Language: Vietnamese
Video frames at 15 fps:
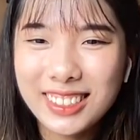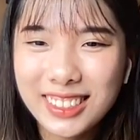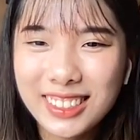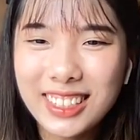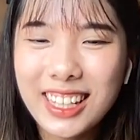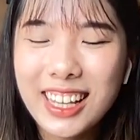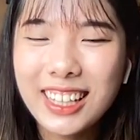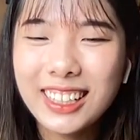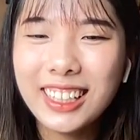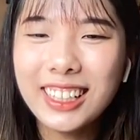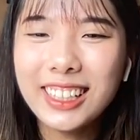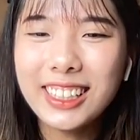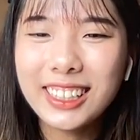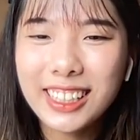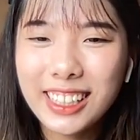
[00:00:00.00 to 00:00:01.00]
ừ
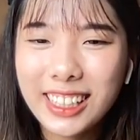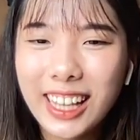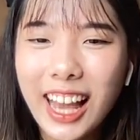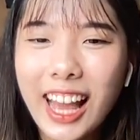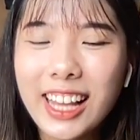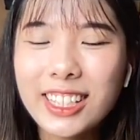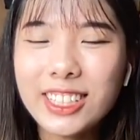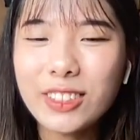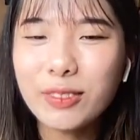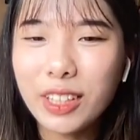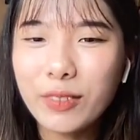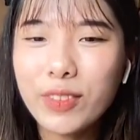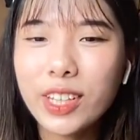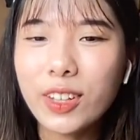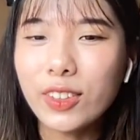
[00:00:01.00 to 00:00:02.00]
thì ikigai trong
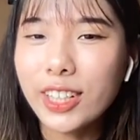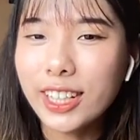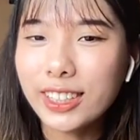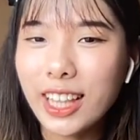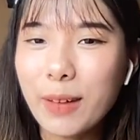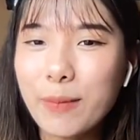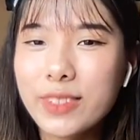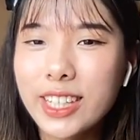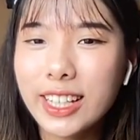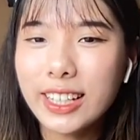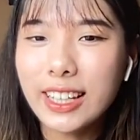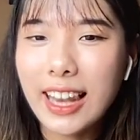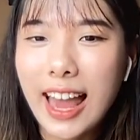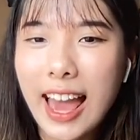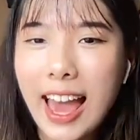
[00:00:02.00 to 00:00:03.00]
tiếng việt có thể tạm dịch
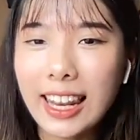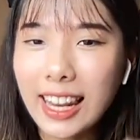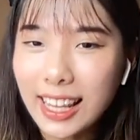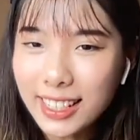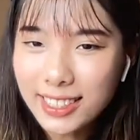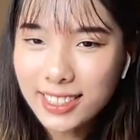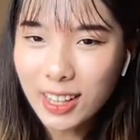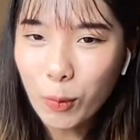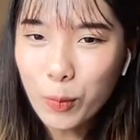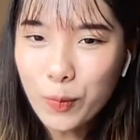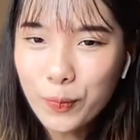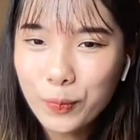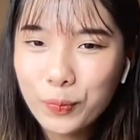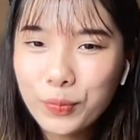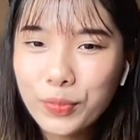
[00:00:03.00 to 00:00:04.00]
là lẽ sống